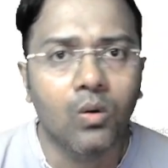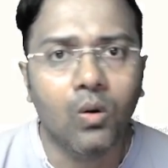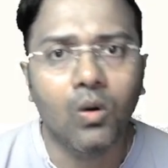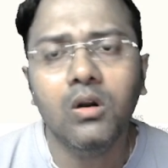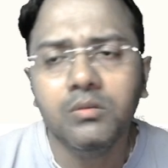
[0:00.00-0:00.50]

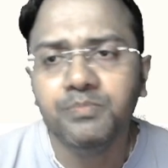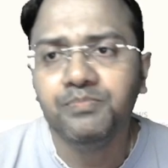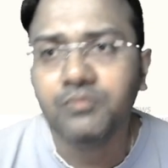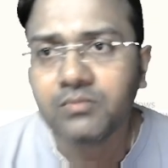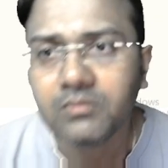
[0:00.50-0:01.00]
और
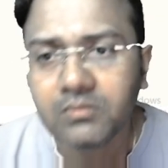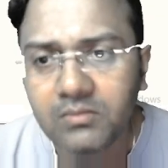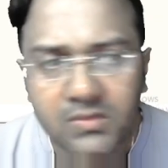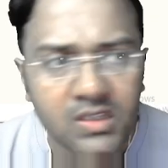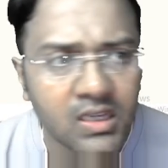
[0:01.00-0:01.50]

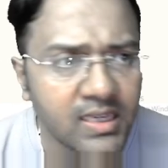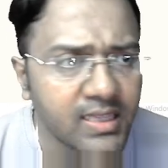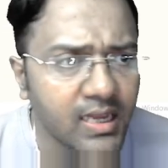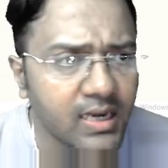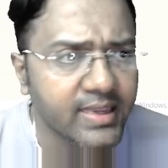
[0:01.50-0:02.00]

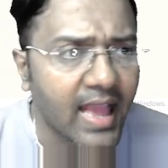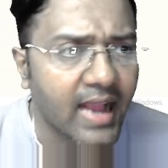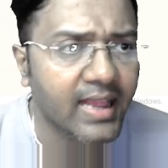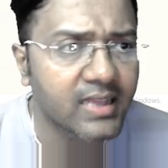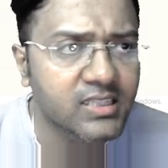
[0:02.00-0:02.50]
इधर क्या
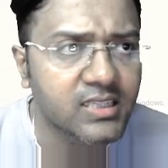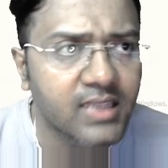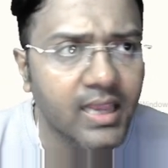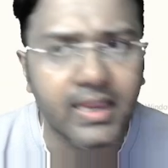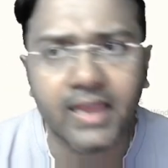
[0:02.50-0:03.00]
क्या चीज़
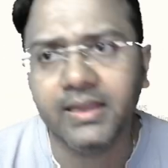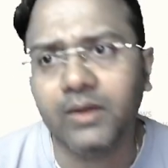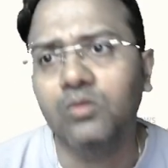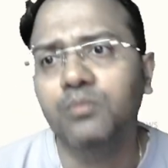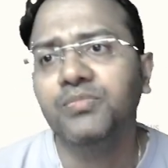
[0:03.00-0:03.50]
है ये
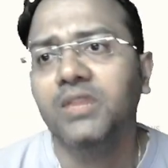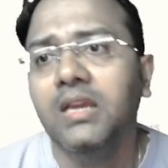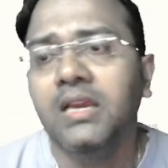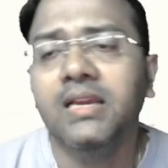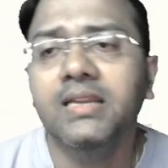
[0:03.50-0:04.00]
देखो
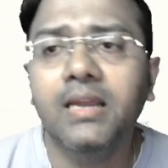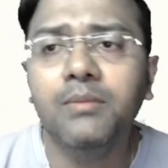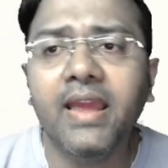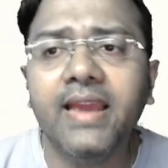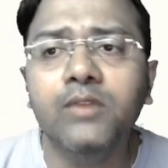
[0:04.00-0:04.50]
इधर
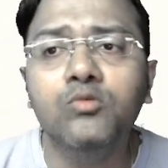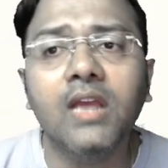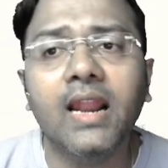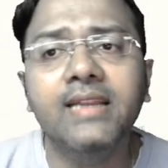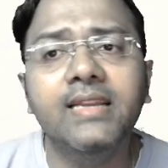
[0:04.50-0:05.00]
मैं एक यूज़र
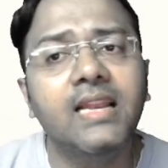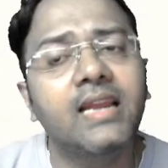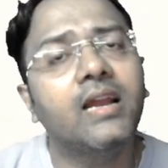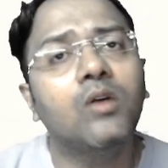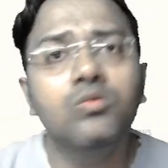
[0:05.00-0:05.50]
आईडी ले
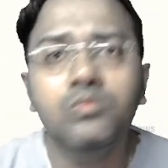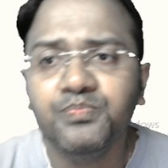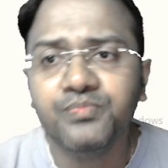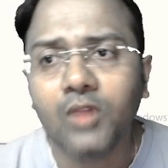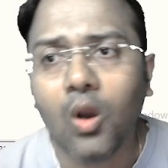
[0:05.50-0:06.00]
रहा हूँ
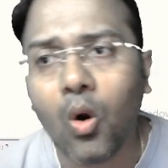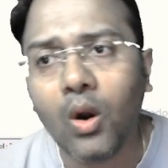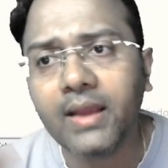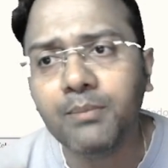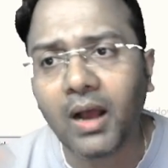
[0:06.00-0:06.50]
और
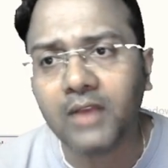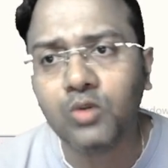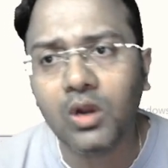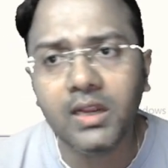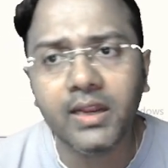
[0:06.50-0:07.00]
एक
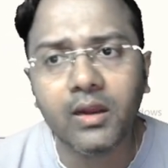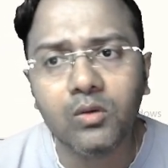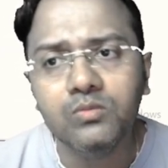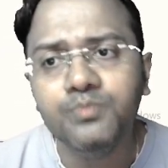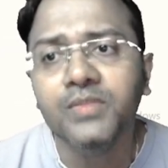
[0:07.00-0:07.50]
पासवर्ड ले रहा
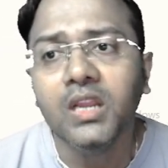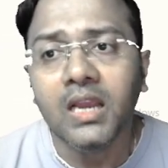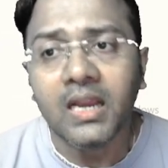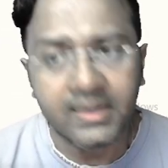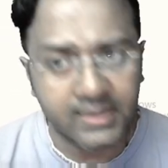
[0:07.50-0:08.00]
हूँ
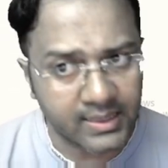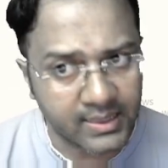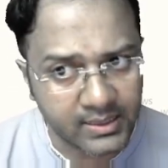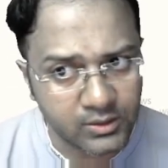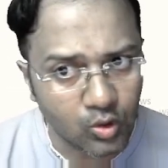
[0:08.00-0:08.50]

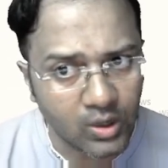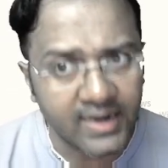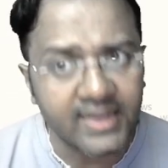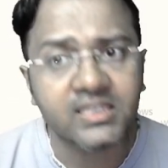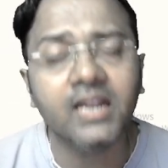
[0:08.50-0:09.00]
जो
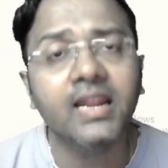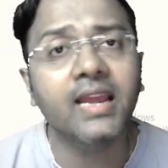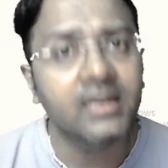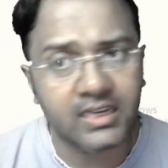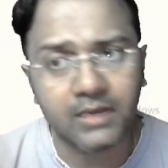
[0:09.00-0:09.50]
कनेक्शन
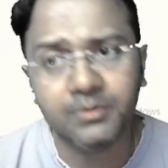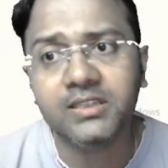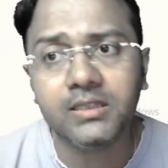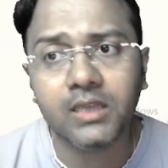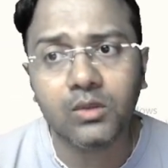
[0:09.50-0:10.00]
है डेटाबेस
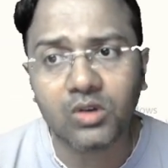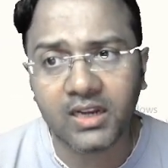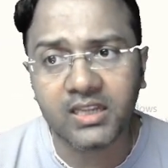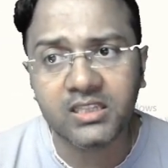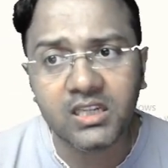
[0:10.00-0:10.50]
के साथ वो
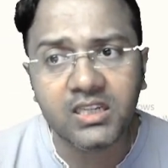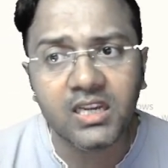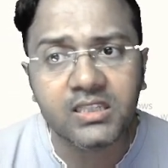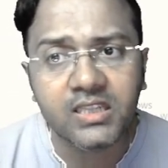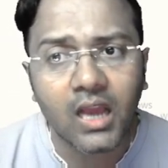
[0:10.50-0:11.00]
कनेक्शन
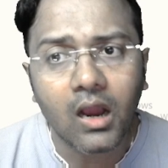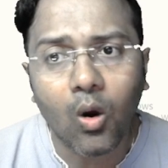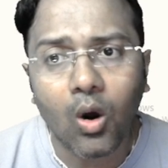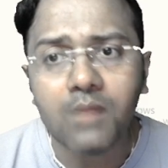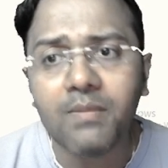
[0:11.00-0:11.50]
क्रिएट किया
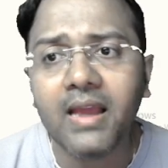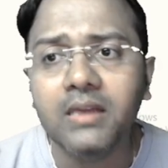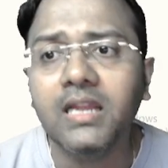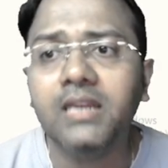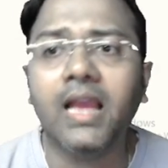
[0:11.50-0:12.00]
और मैं
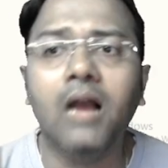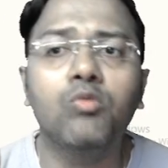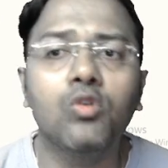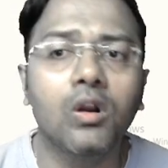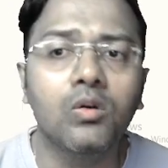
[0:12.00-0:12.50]
इधर क्या
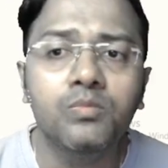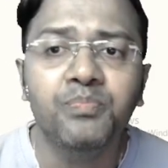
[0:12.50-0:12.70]
बोल रहा हूँ